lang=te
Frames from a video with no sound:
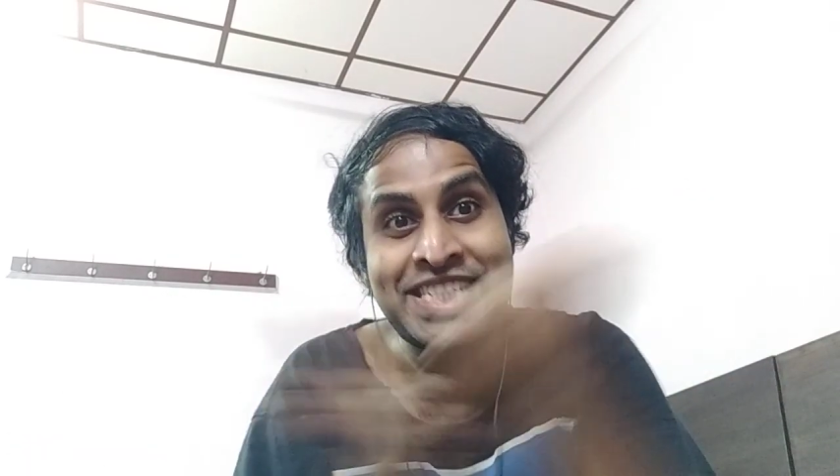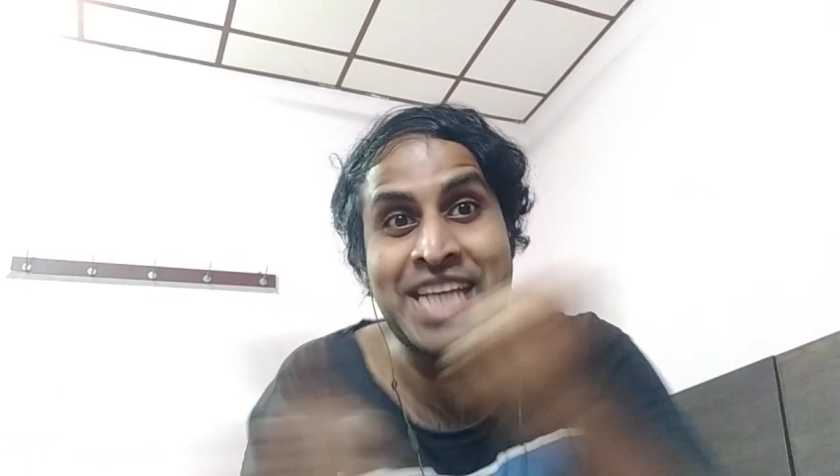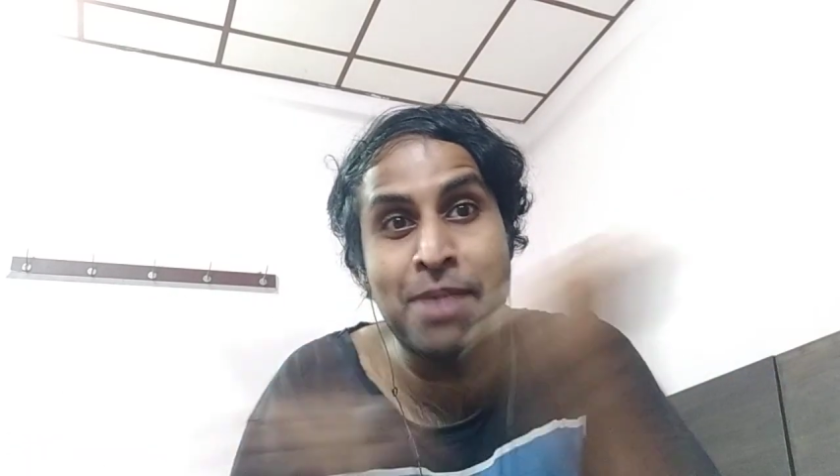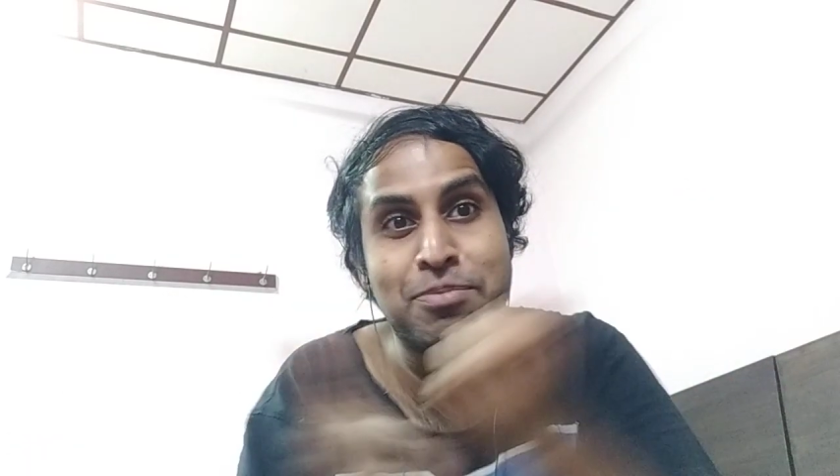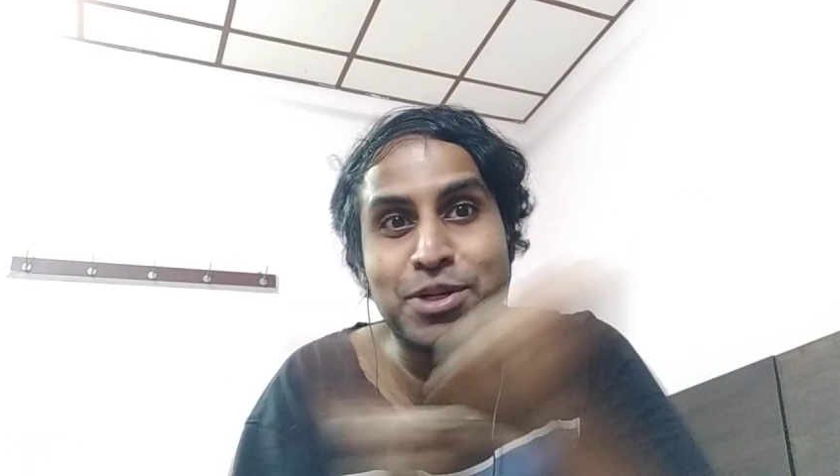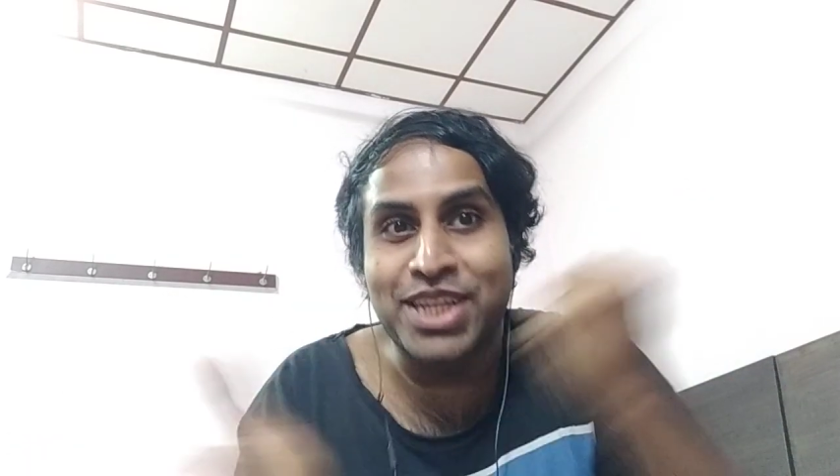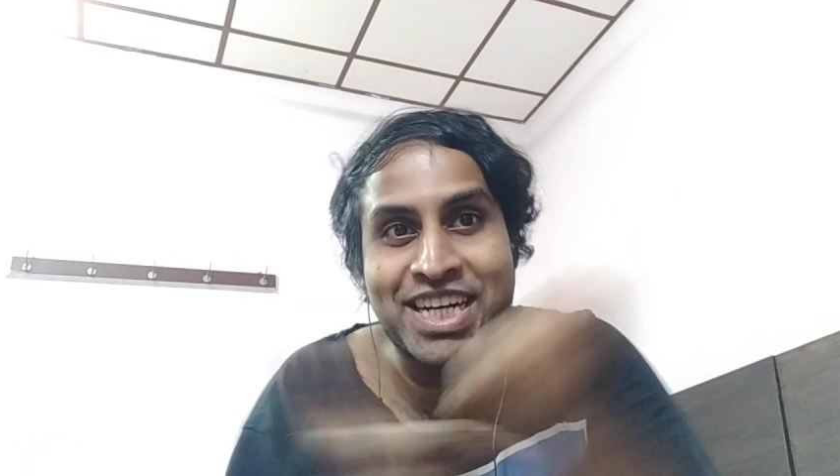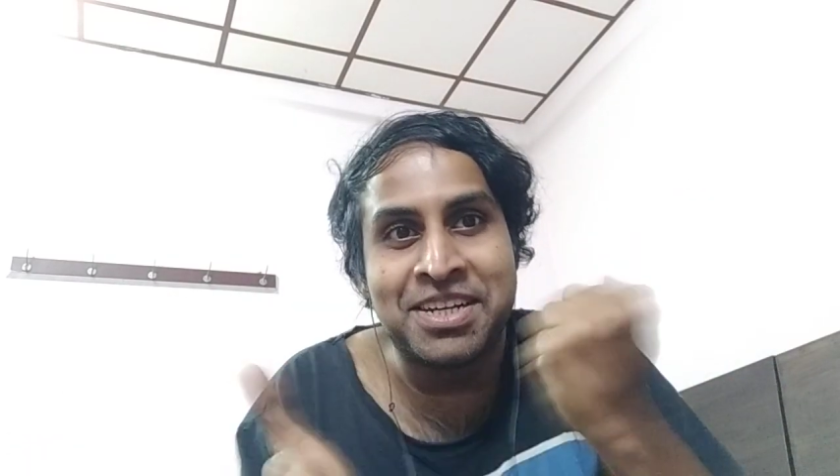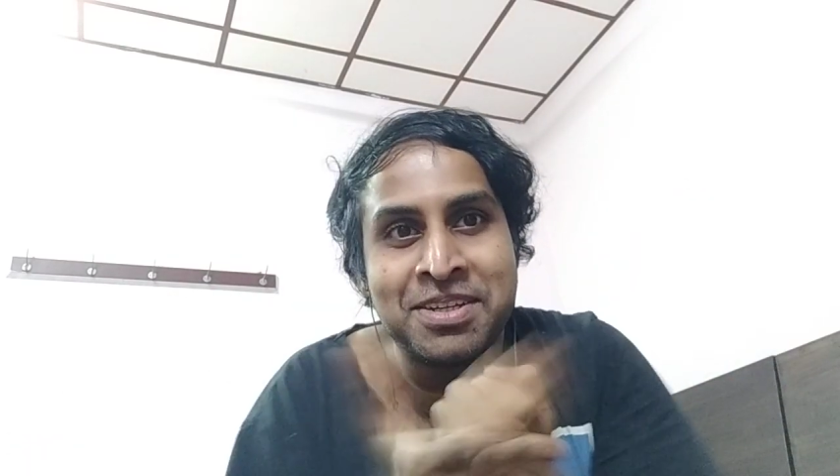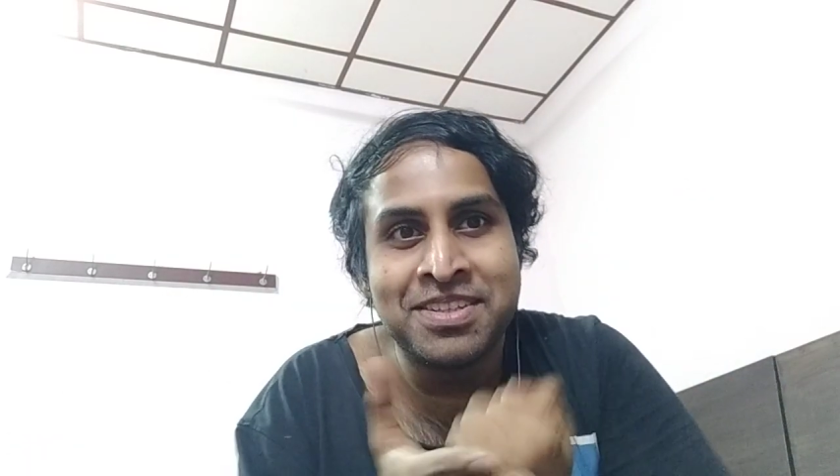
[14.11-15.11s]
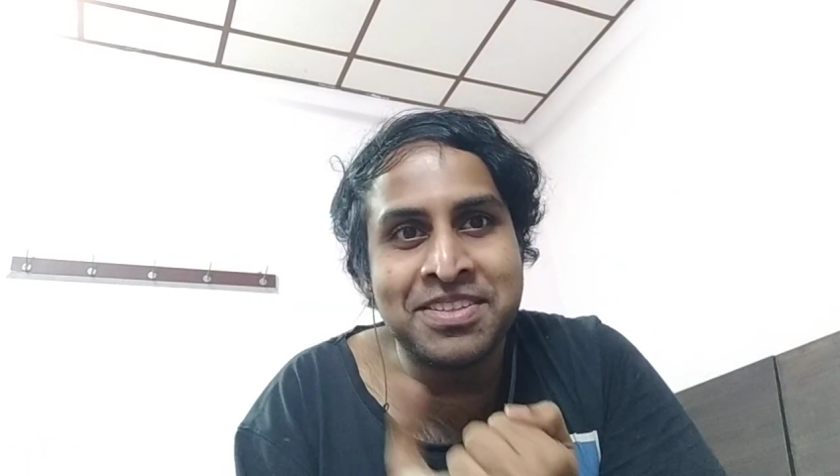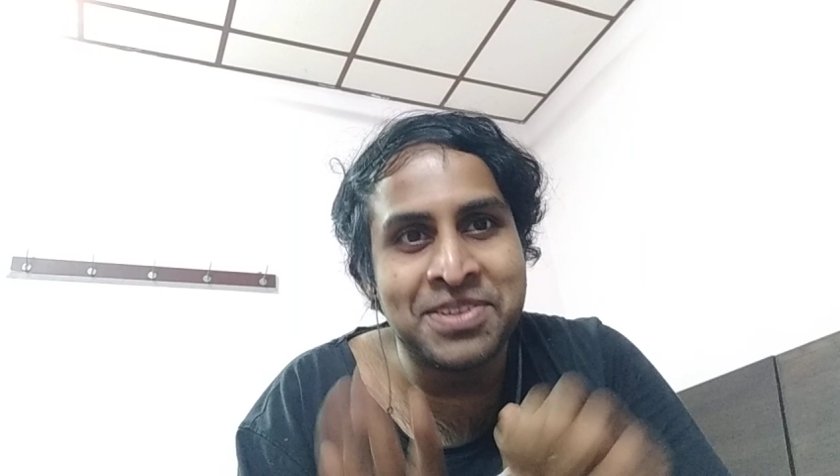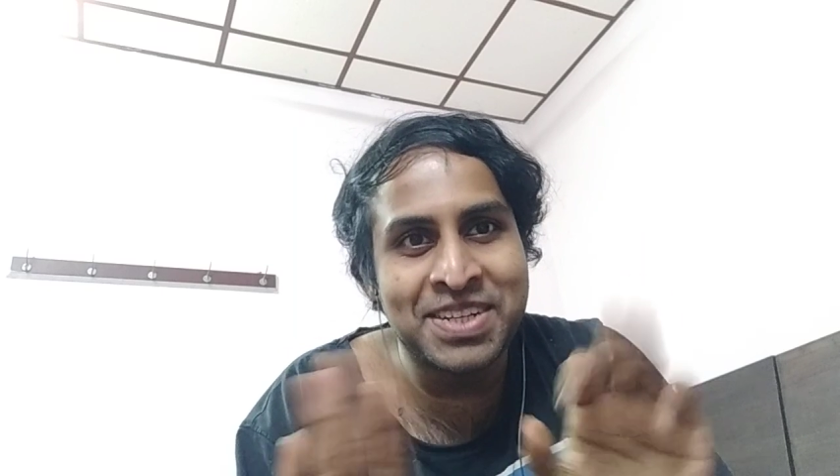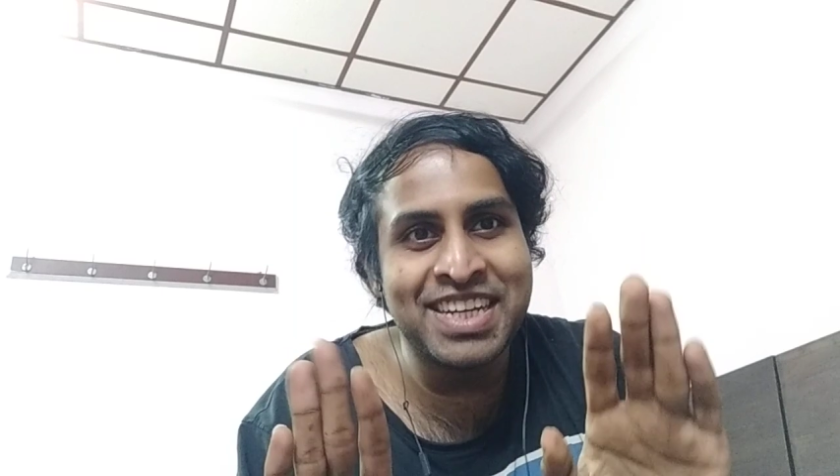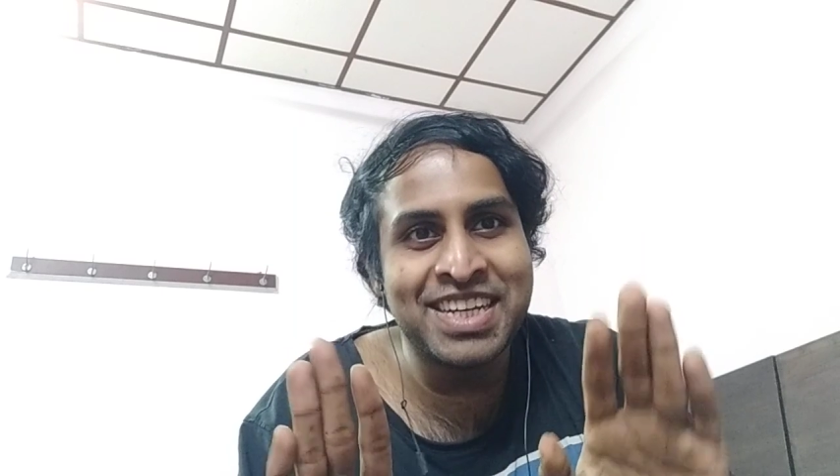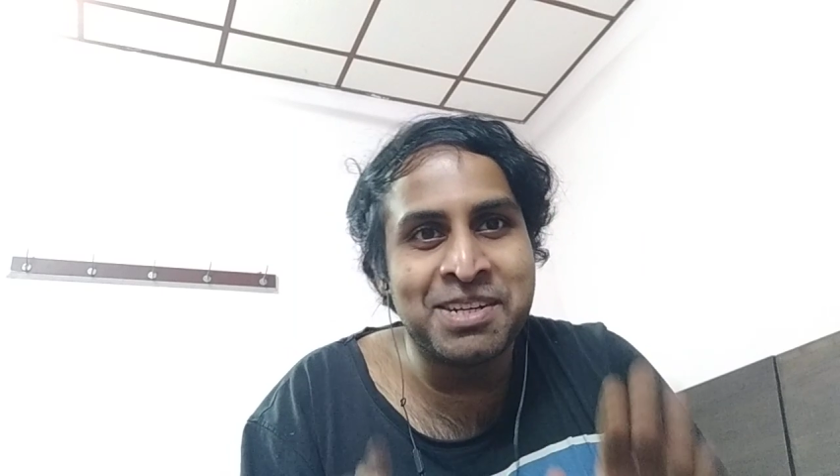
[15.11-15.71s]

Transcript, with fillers: స్టాంపు కొత్తకండి ఓకే